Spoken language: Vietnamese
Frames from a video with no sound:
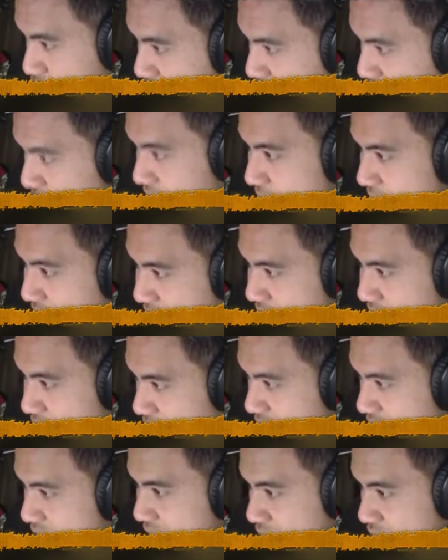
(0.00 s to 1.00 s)
con gái
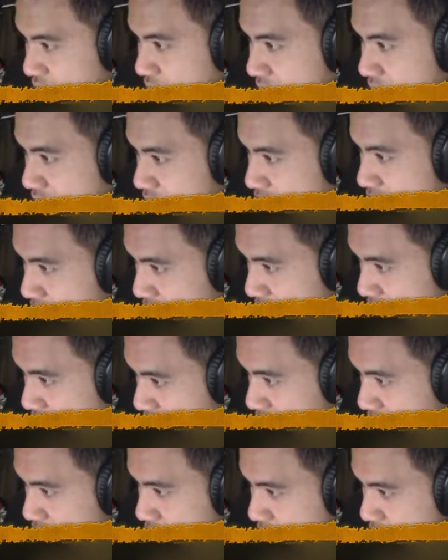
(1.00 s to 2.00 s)
như nào là xinh
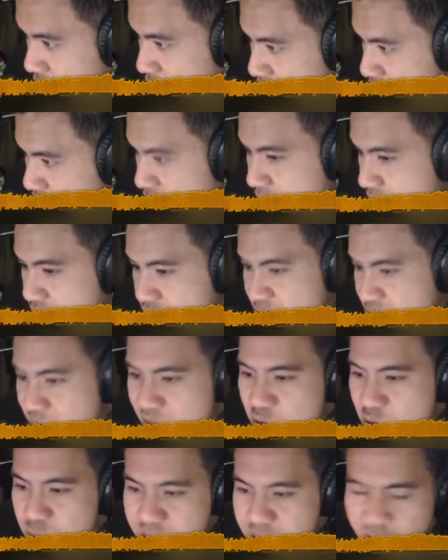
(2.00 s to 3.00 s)

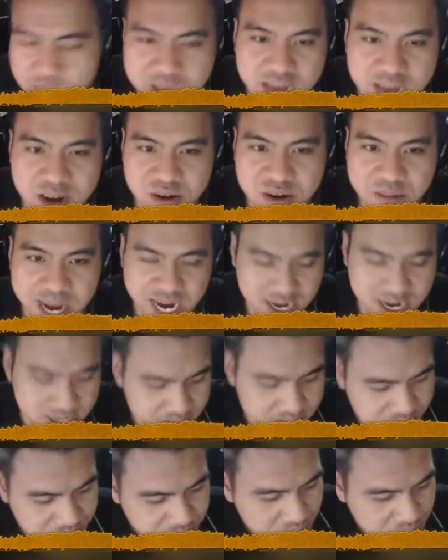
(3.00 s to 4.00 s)
mình cũng đéo biết đâu các bạn ạ
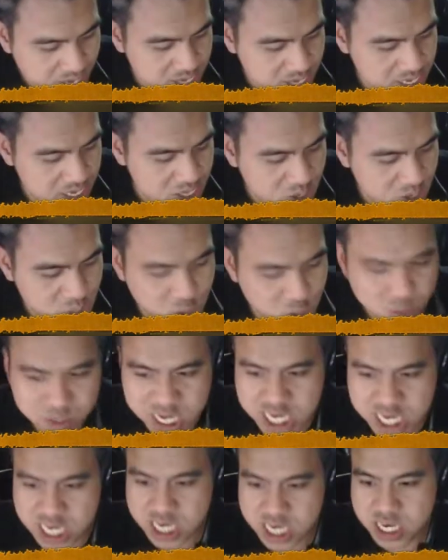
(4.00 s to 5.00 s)
nói chung
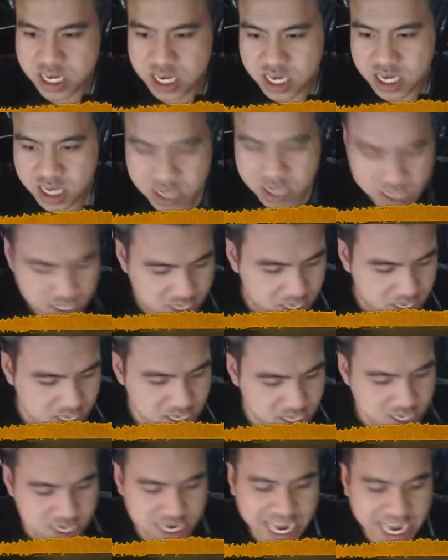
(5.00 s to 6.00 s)
thì
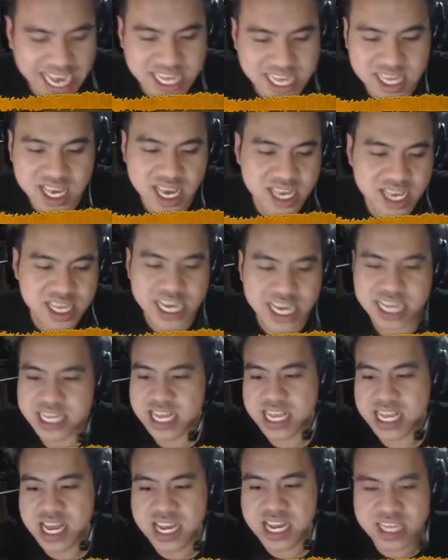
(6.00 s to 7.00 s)
gái xinh nhìn
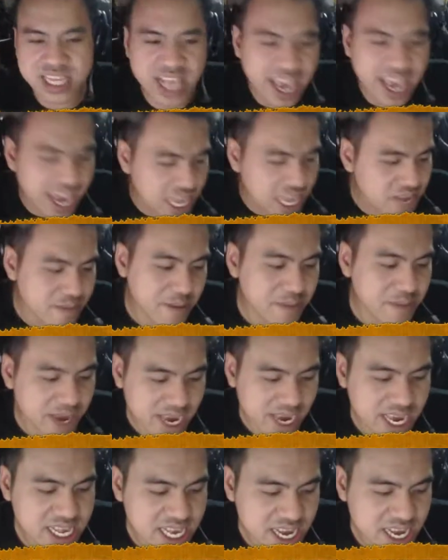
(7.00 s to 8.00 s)
nó rất là dễ nhưng mà
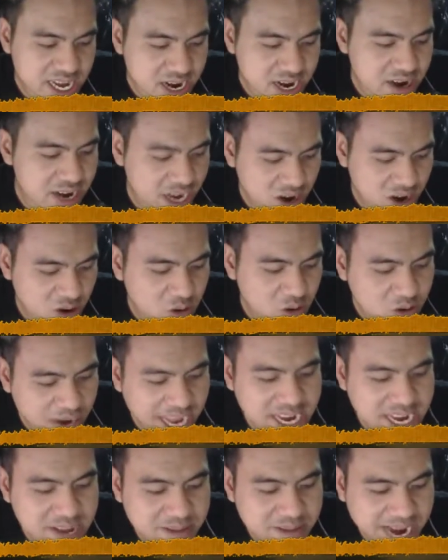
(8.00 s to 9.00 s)
mình nghĩ trên đời nó không có
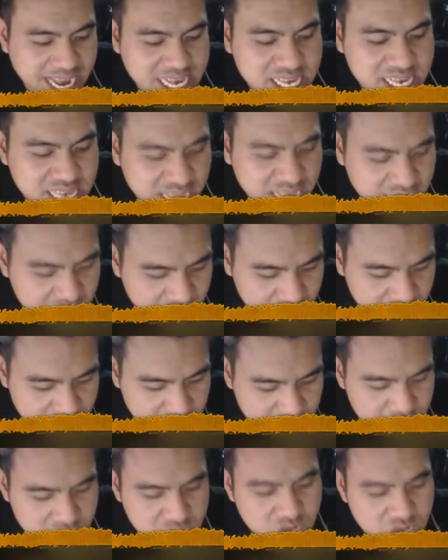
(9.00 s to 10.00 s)
khái niệm gái xinh đâu
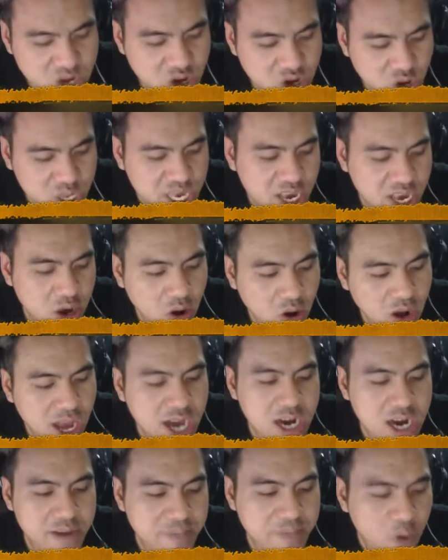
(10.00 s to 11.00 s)
nó chỉ có
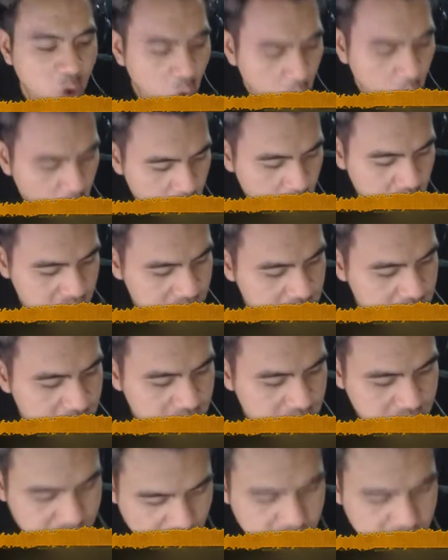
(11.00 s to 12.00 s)
là hợp gu thôi
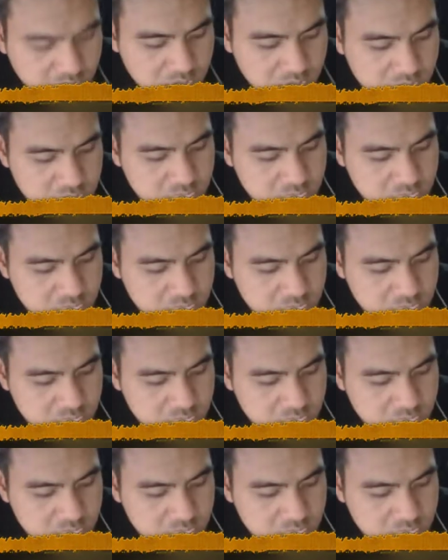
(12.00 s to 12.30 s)
thật